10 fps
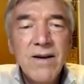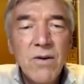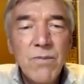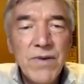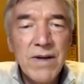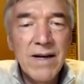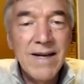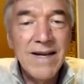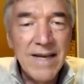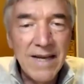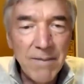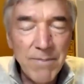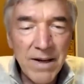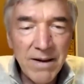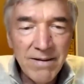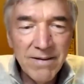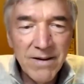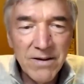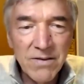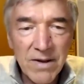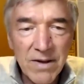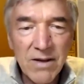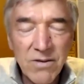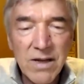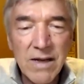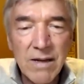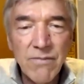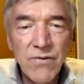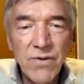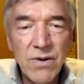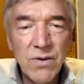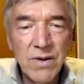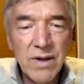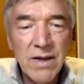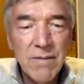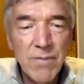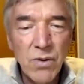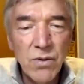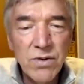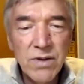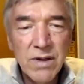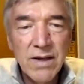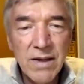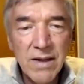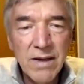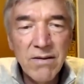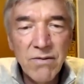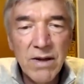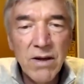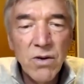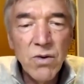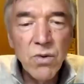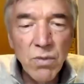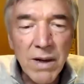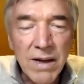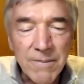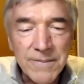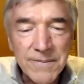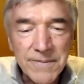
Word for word: ob wir leben, also wirklich unser Leben führen oder bloß irgendwie überleben.